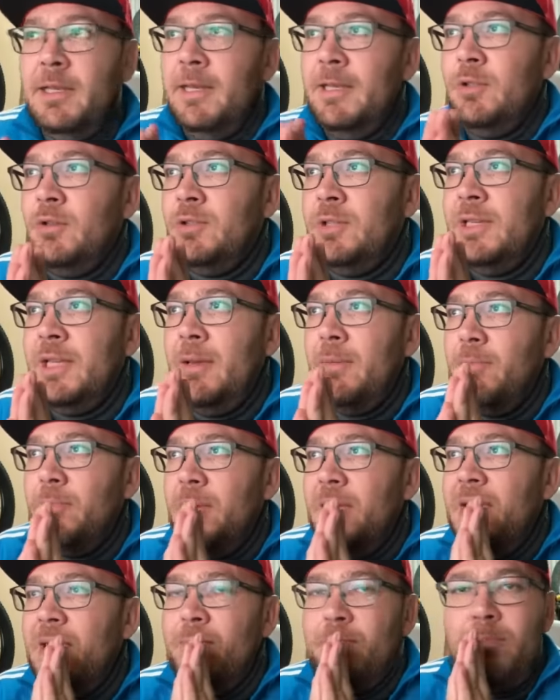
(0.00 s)
Entonces sería
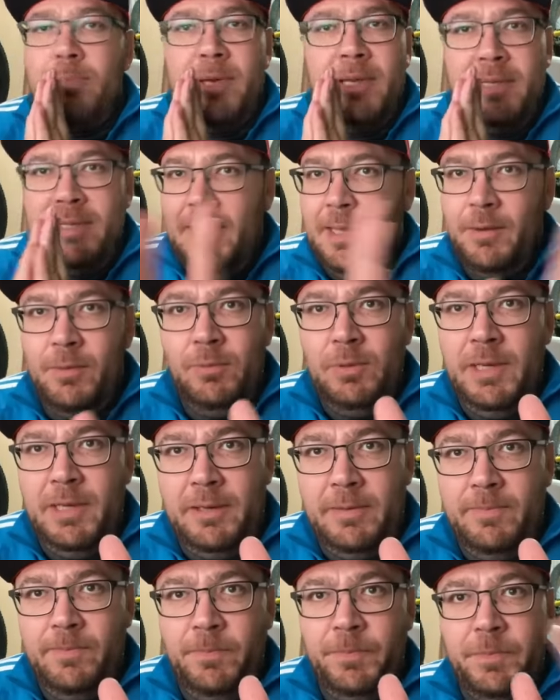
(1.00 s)
espectacular.